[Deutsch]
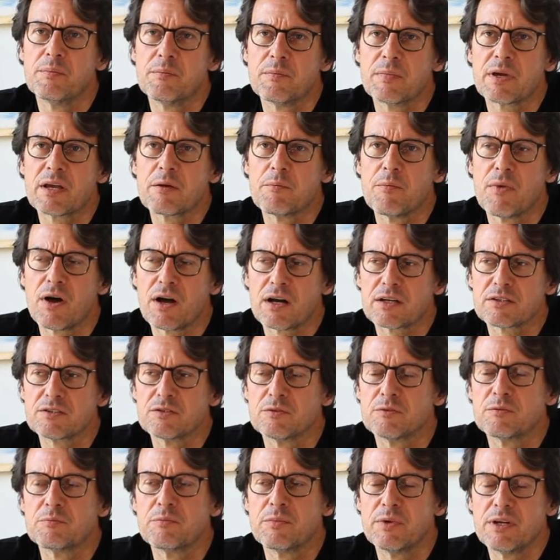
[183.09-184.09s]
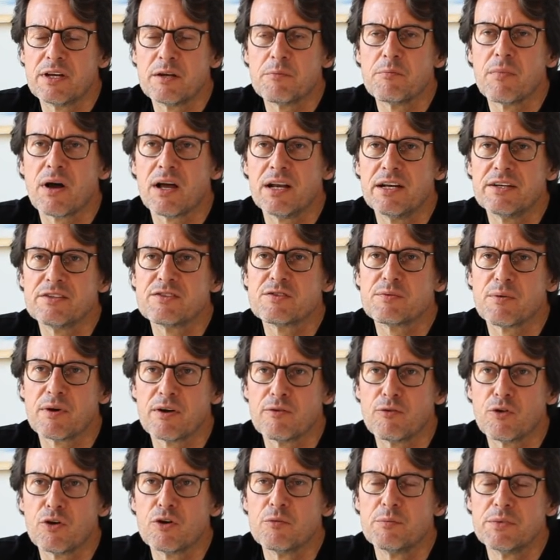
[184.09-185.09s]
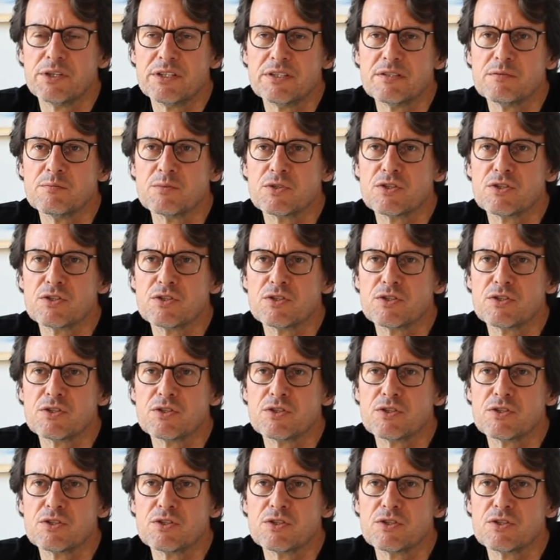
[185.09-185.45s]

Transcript: gemacht und bin eben alle zwei Wochen mit diesem